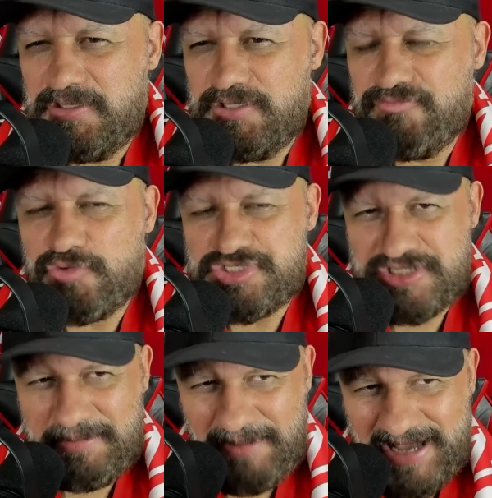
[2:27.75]
e
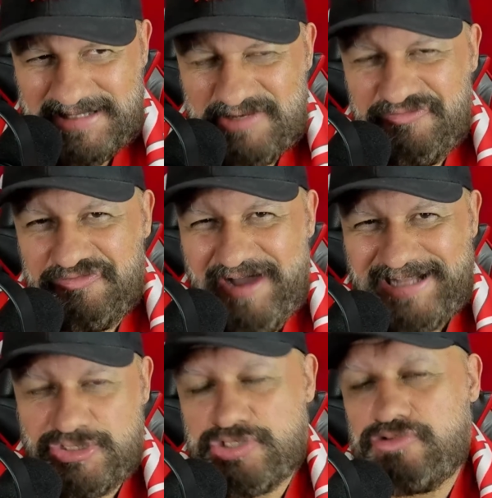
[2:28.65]
você mais
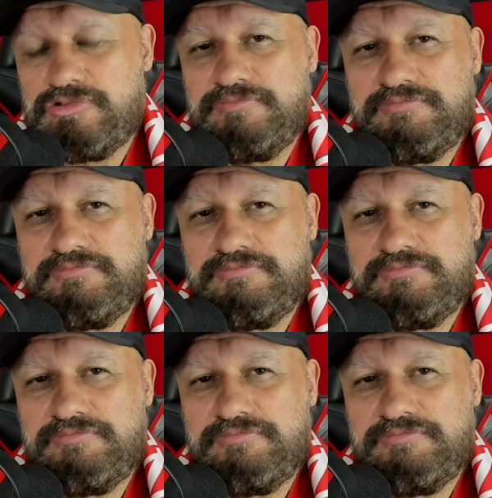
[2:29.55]
enfático,